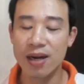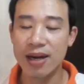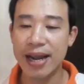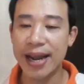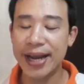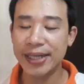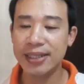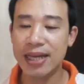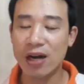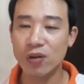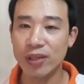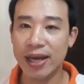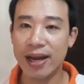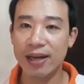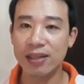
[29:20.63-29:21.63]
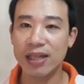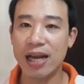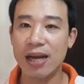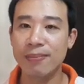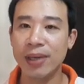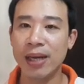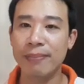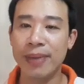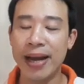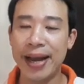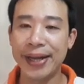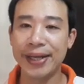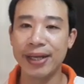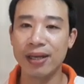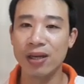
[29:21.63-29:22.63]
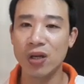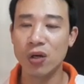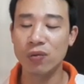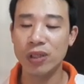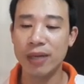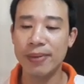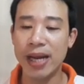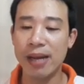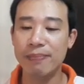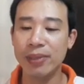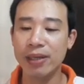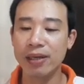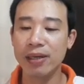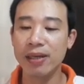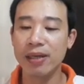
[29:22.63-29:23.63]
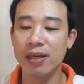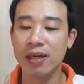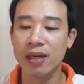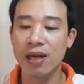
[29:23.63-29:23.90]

ngày hai mươi sáu tháng tám năm hai nghìn không trăm hai mươi.